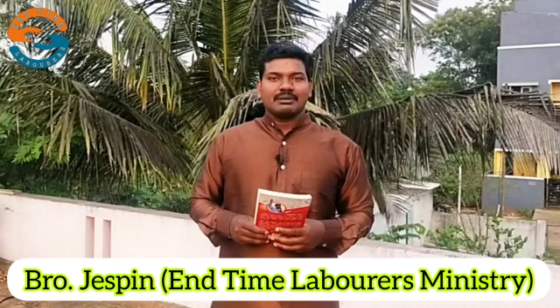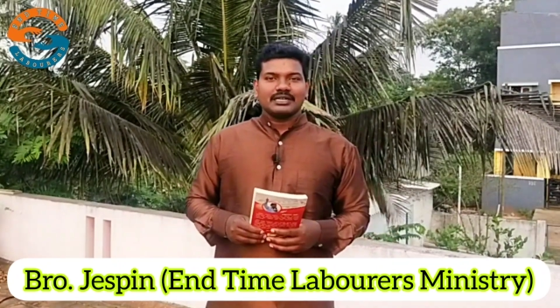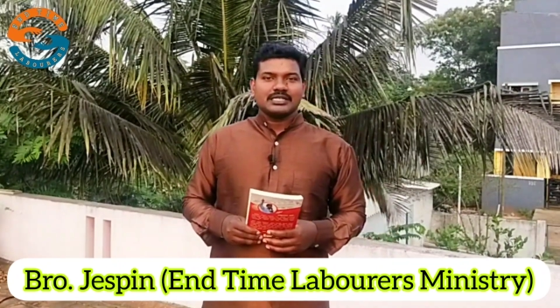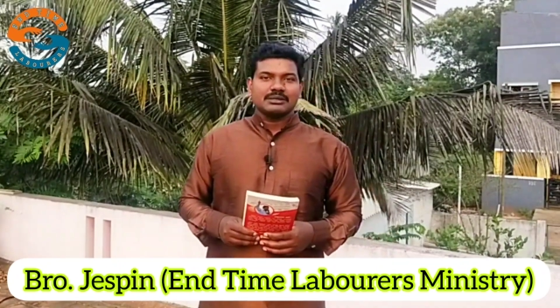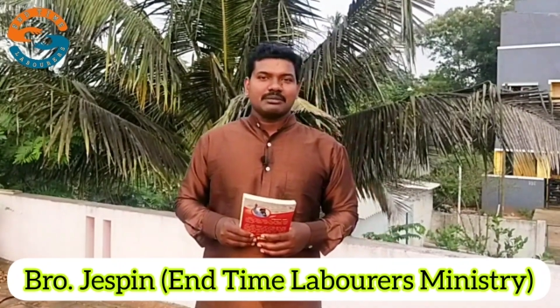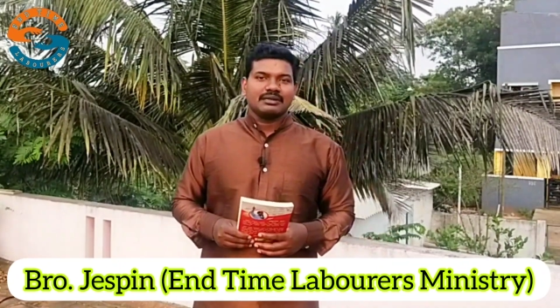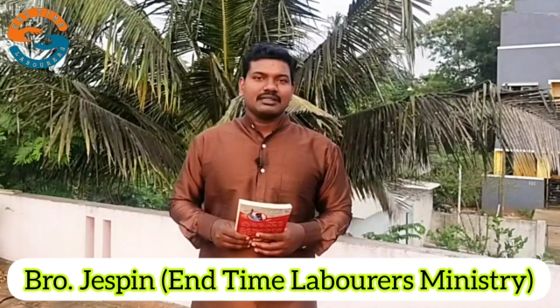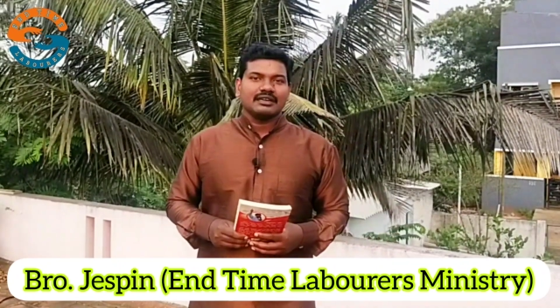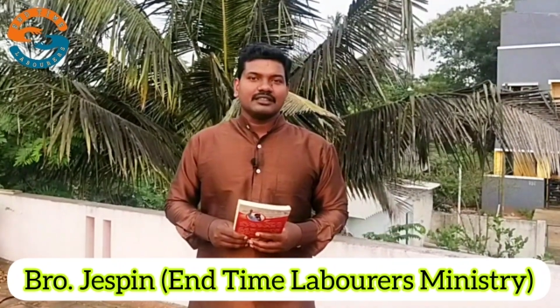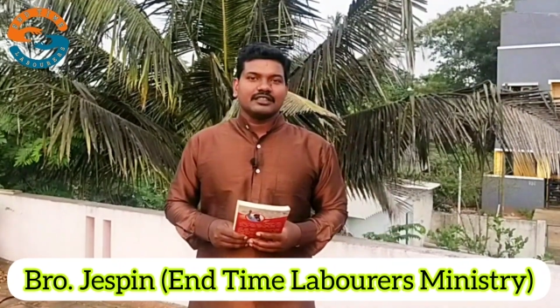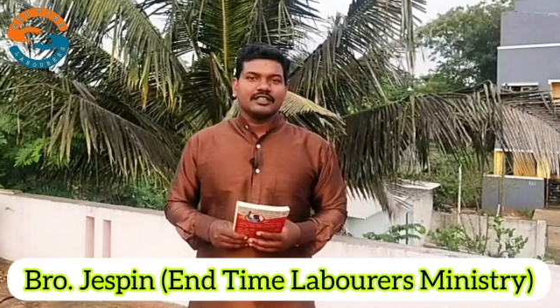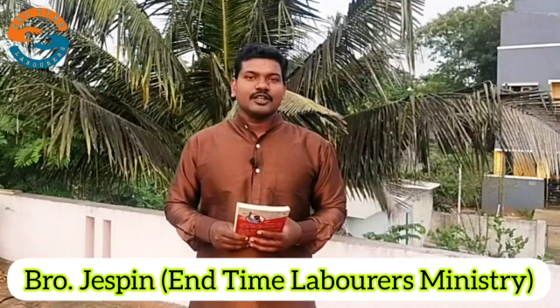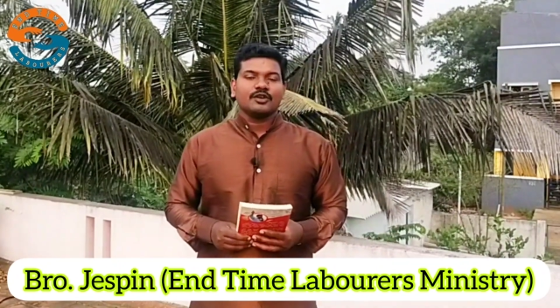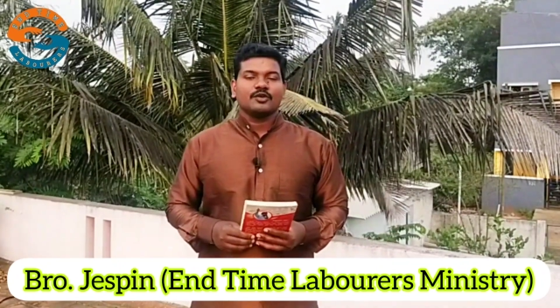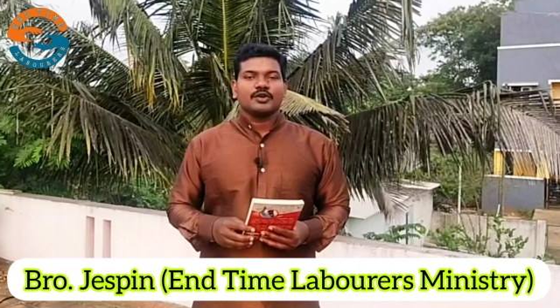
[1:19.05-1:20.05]
படித்து படித்து பார்த்தாலே
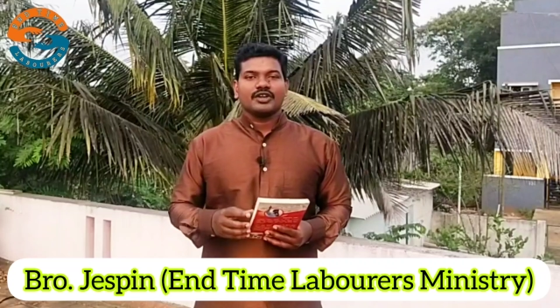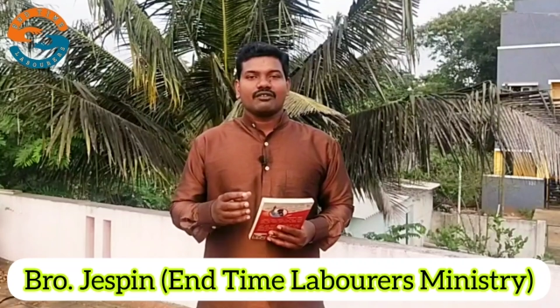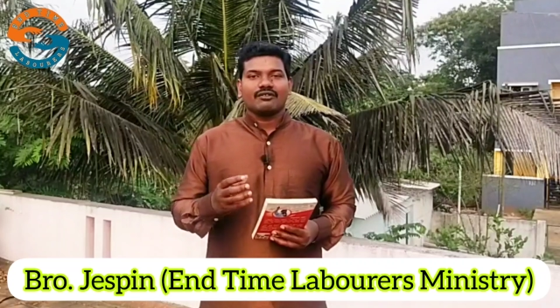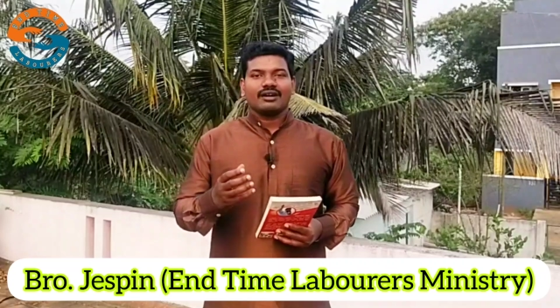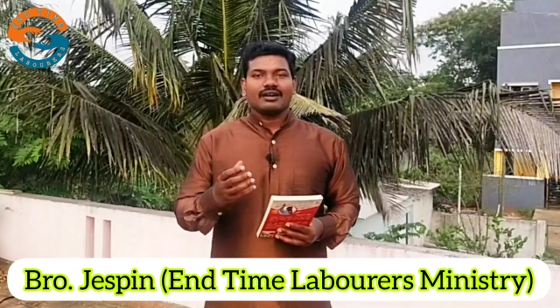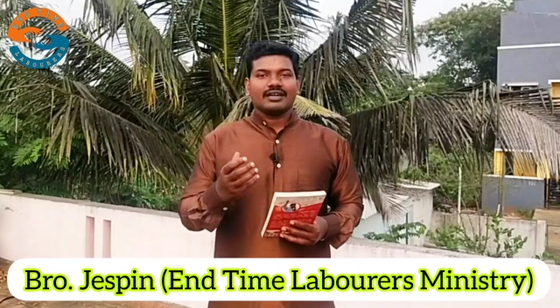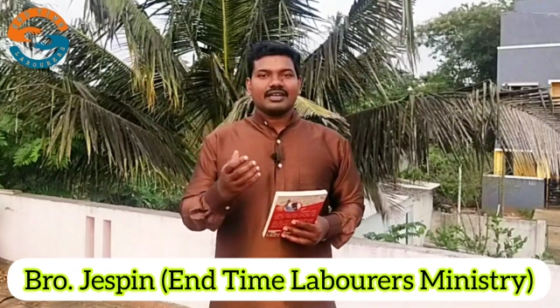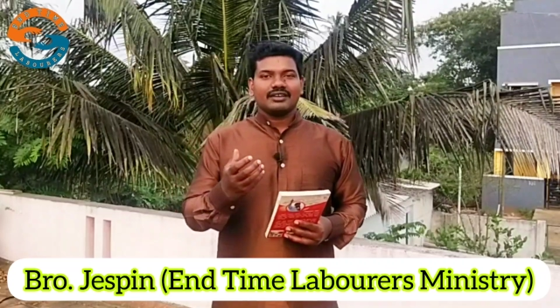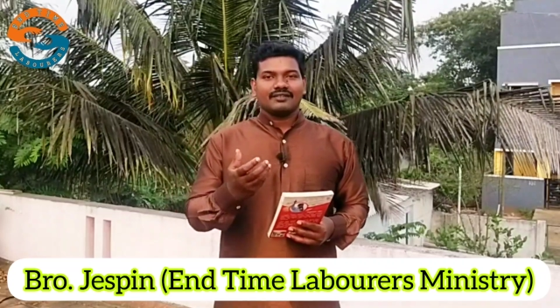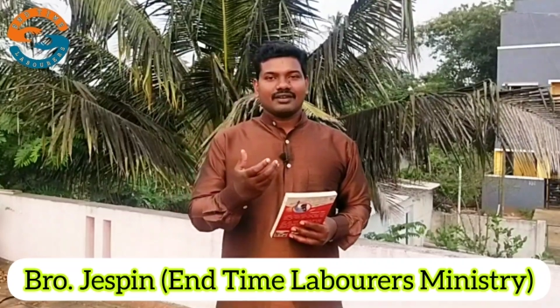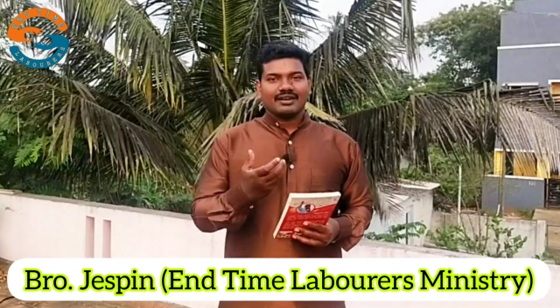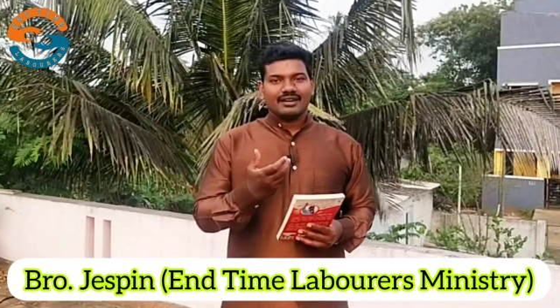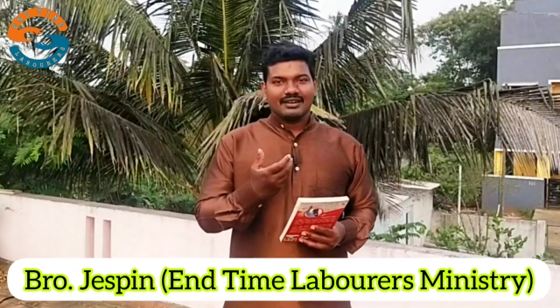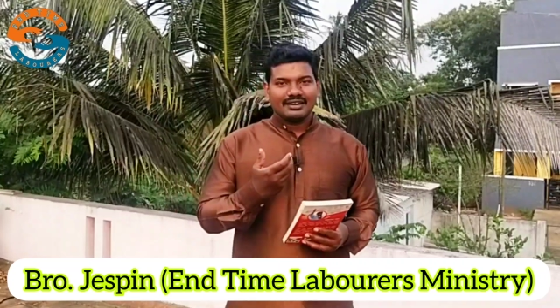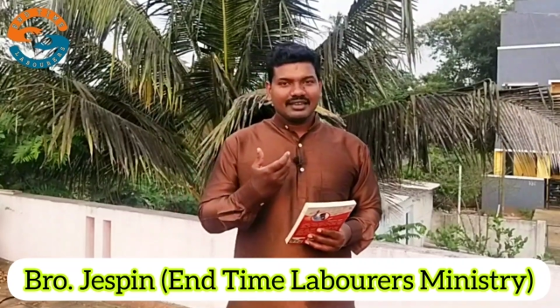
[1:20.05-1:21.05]
தெரியும் அவருடைய வாழ்க்கை
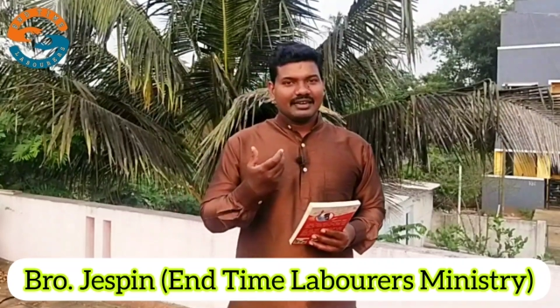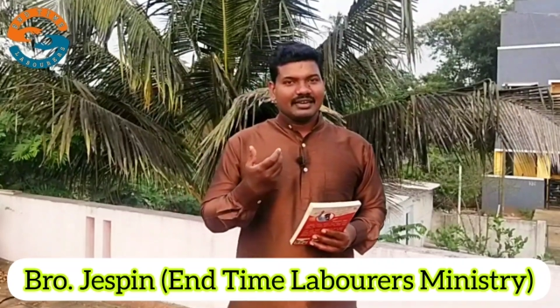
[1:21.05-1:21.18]
வரலாறு